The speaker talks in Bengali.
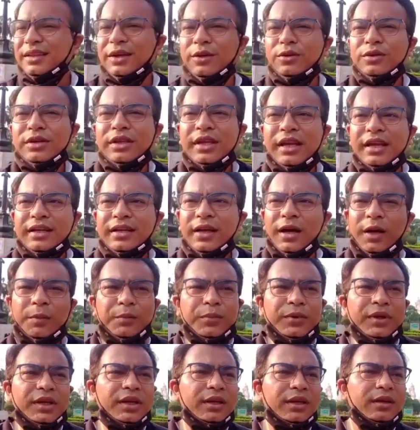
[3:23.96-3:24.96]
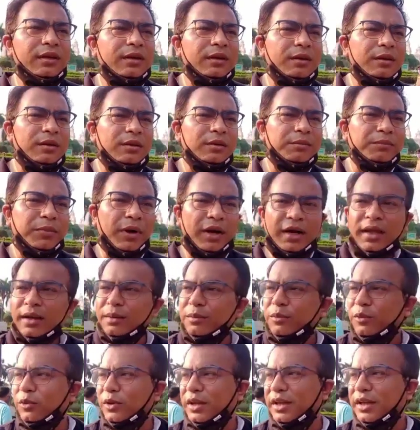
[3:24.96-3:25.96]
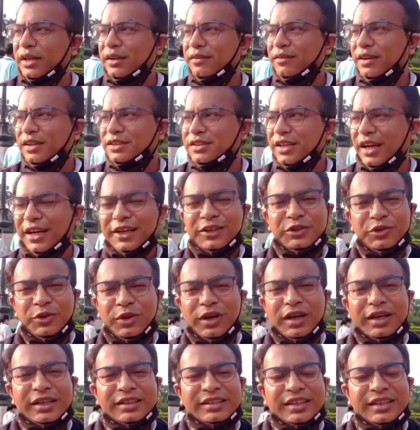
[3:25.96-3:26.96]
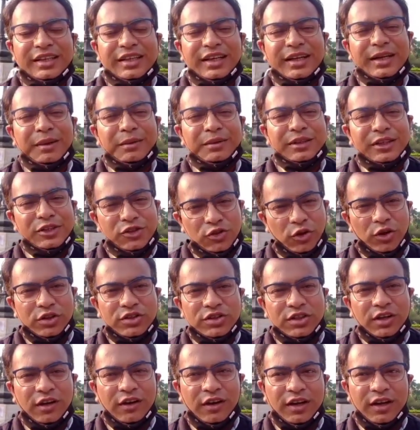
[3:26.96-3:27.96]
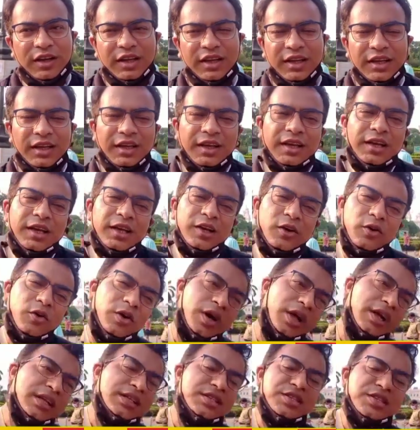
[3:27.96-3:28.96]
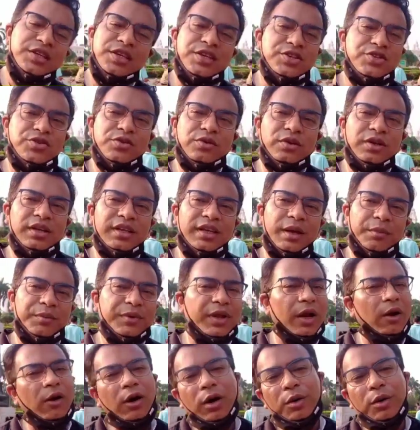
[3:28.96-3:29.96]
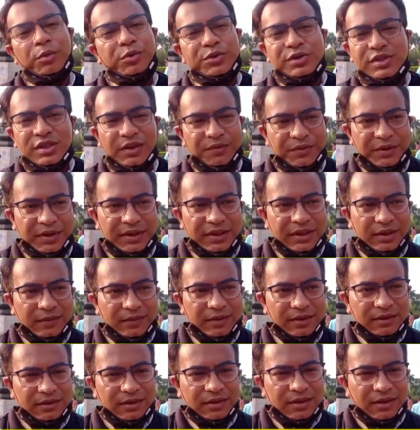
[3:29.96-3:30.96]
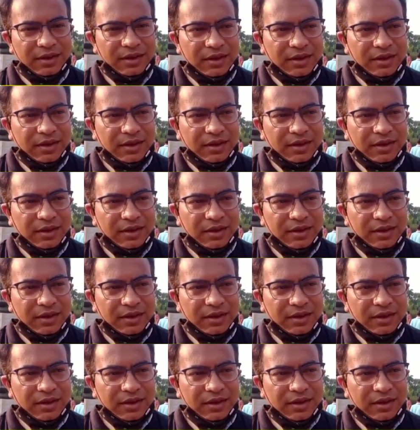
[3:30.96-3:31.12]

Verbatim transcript: দেখুন এটা আপনি পাড়ার মোড়ে বা চায়ের দোকানে যেখানে আমাদের চর্চা হয় ওখানে জিজ্ঞেস করলেই আপনি হাওয়া বুঝতে পেরে যাবেন